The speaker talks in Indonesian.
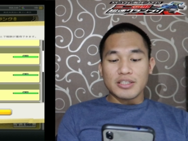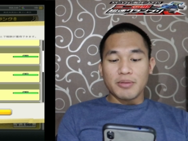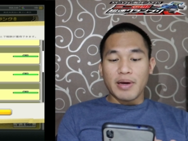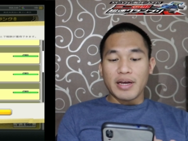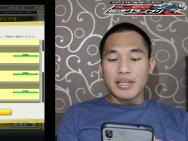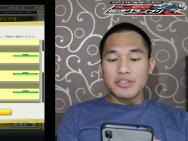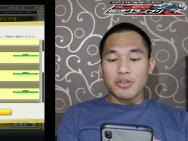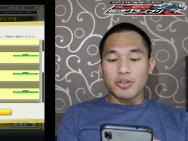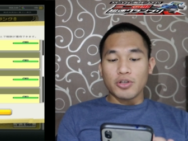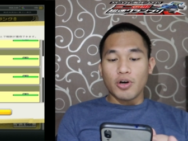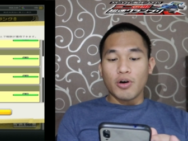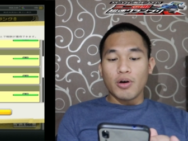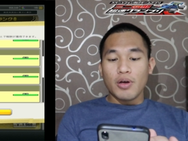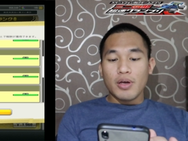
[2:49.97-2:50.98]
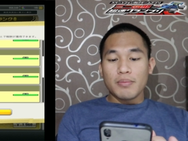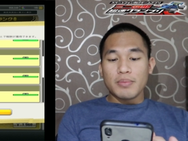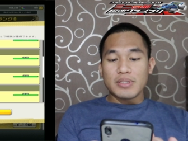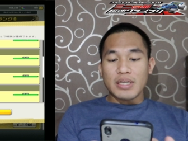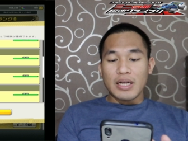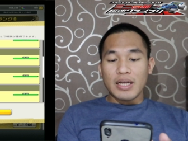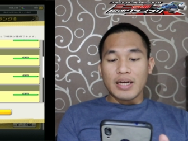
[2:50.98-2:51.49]
Sebagai contoh,
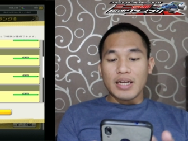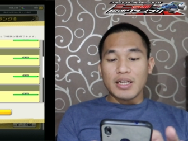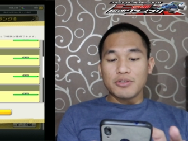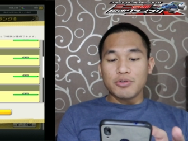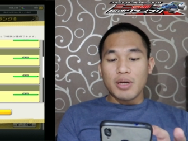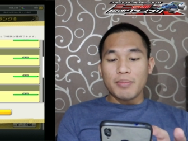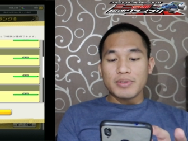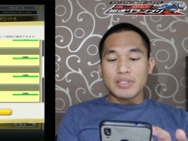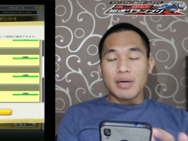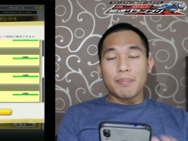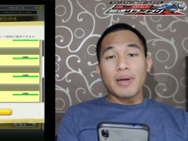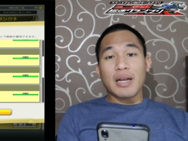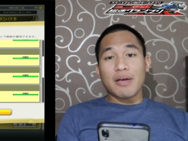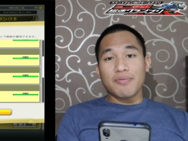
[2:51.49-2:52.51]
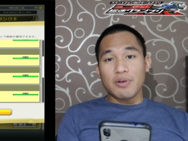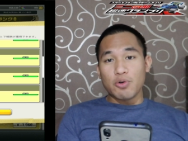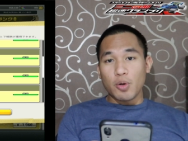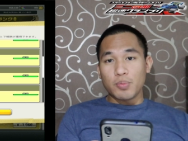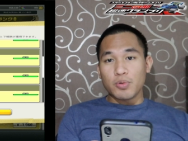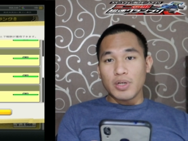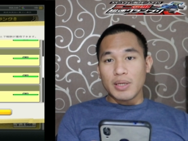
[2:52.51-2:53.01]
misalnya kalian sudah mencapai
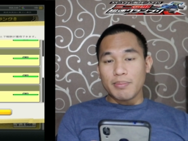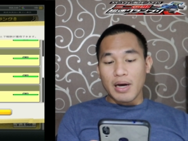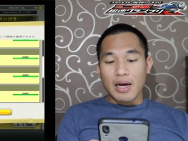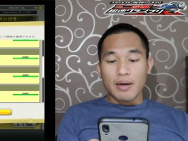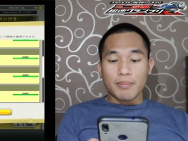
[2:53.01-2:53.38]
level 25,